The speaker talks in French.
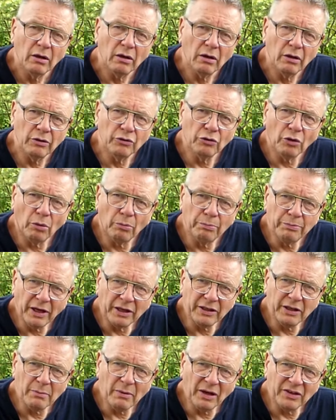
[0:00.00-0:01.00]
Euh, dans
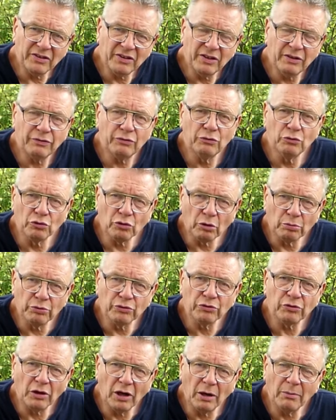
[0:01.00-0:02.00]
bien des massifs, d'autant
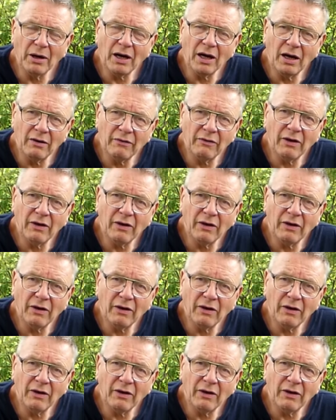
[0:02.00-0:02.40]
plus que là-bas,